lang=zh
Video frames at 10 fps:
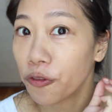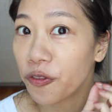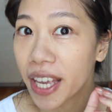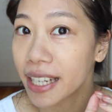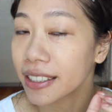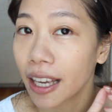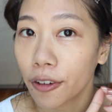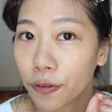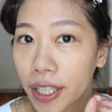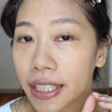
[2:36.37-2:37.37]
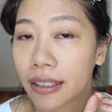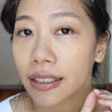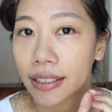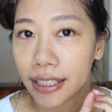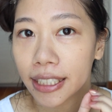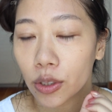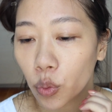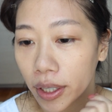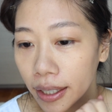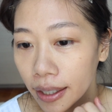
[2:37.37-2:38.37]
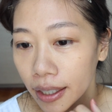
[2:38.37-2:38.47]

非常非常的细微。